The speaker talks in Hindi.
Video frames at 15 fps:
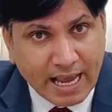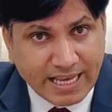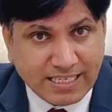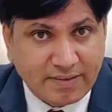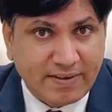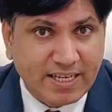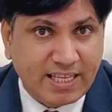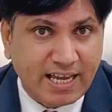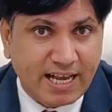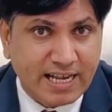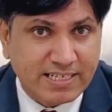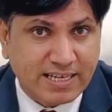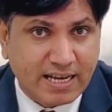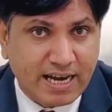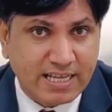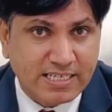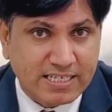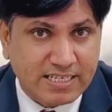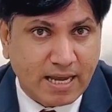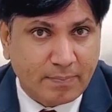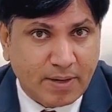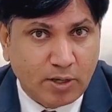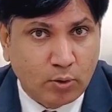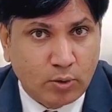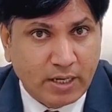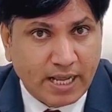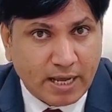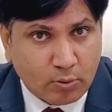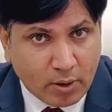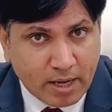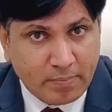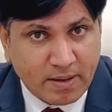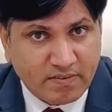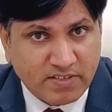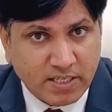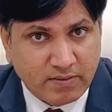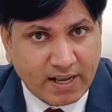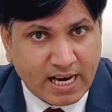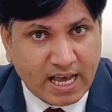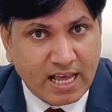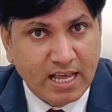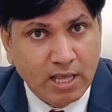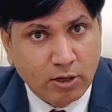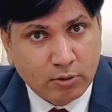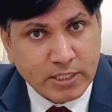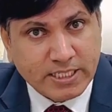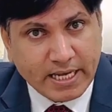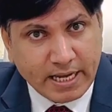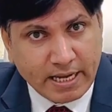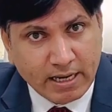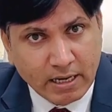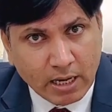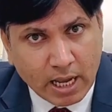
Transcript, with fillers: ऐसा व्यक्ति हरेस कर रहा है जिससे आपने लोन लिया कोई एनबीएफसी वाला किसके